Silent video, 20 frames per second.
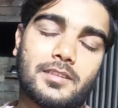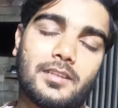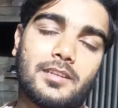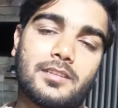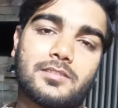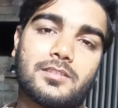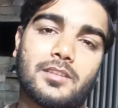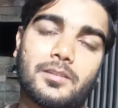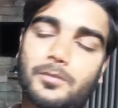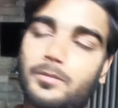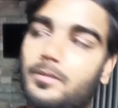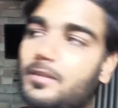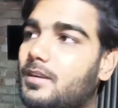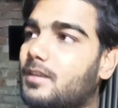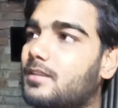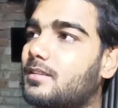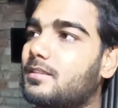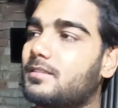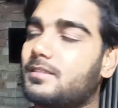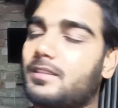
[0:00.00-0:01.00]
शेयर जरूर
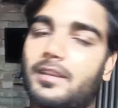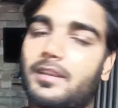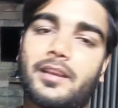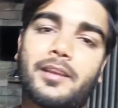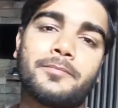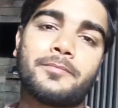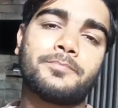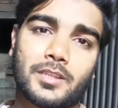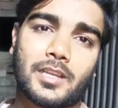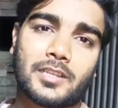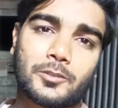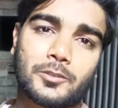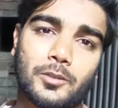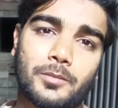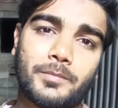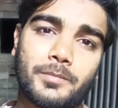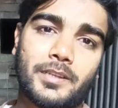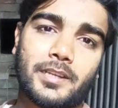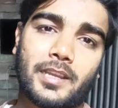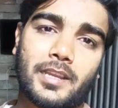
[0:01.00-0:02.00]
कर दीजिएगा इतना तो
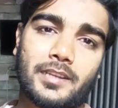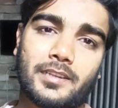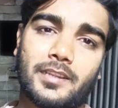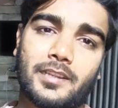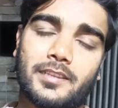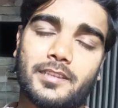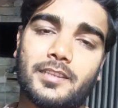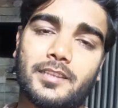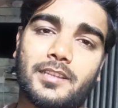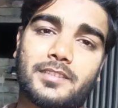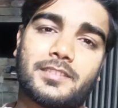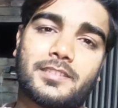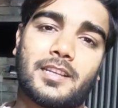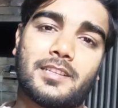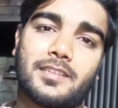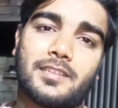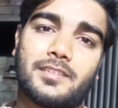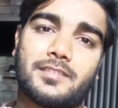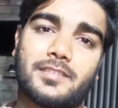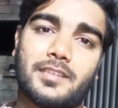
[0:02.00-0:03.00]
अमीर है नहीं कि अच्छा से